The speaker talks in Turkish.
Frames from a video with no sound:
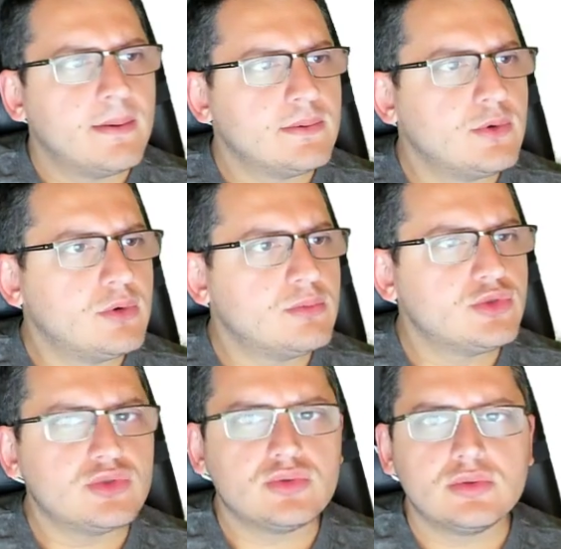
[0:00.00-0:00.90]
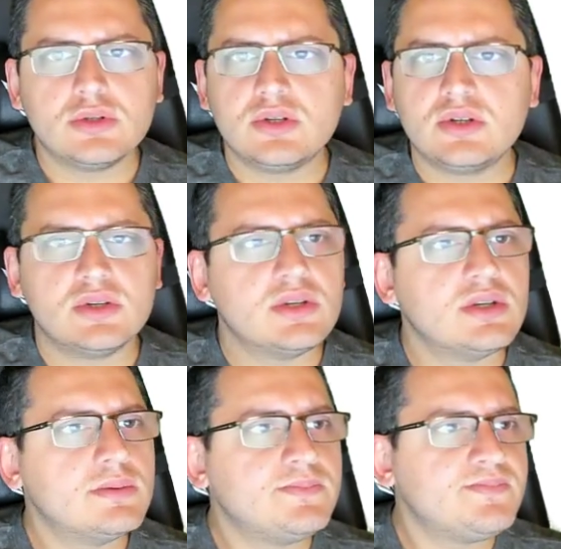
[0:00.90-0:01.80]
Ne olmuş?
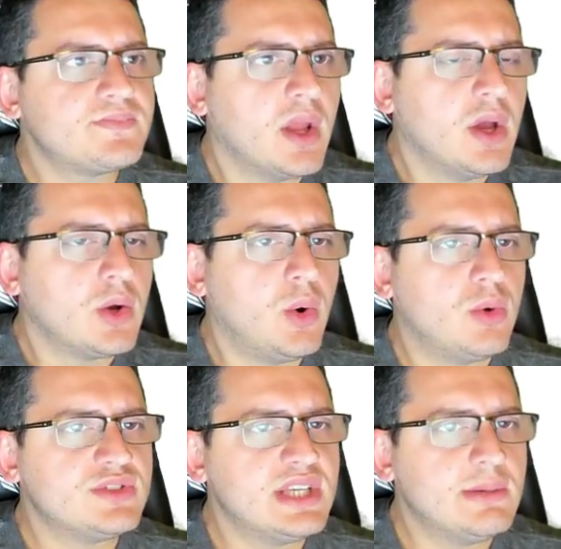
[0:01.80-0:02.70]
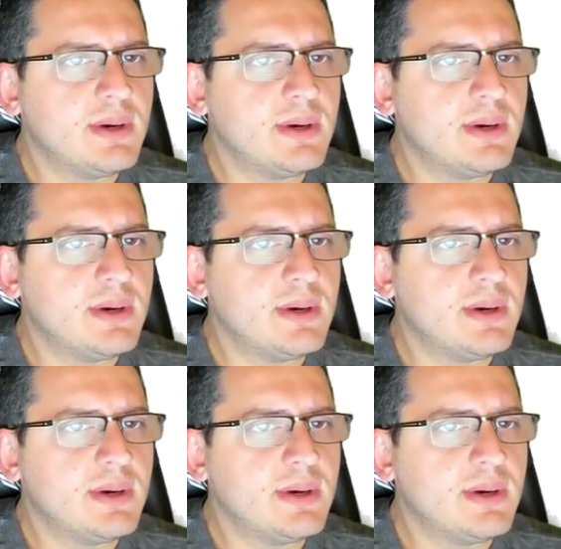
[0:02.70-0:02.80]
Eee Konseye